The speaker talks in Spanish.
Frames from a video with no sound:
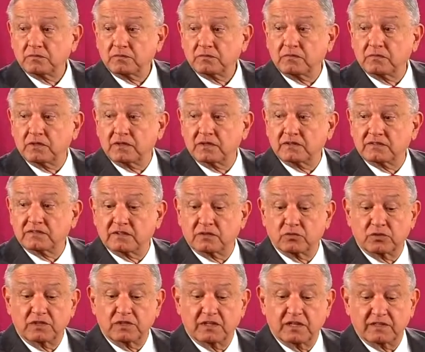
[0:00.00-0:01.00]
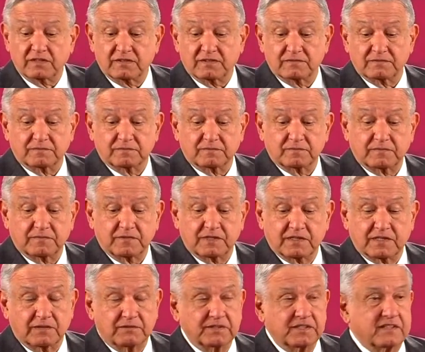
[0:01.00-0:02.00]
de seguridad,
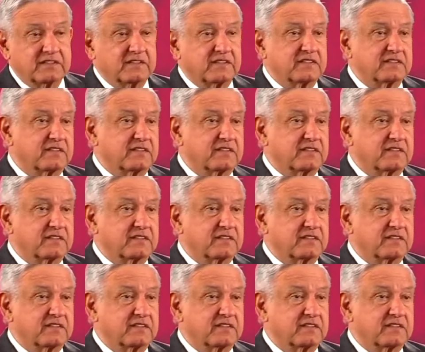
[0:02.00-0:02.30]
del gabinete de